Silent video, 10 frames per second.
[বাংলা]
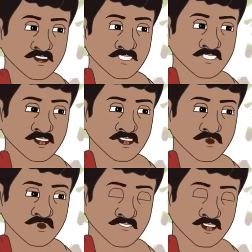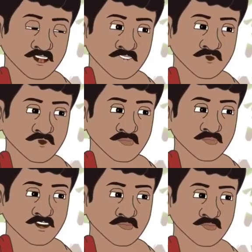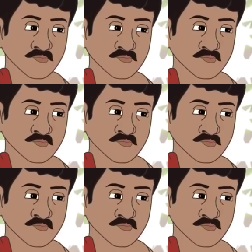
আমি কোনো দিনও ভুলব না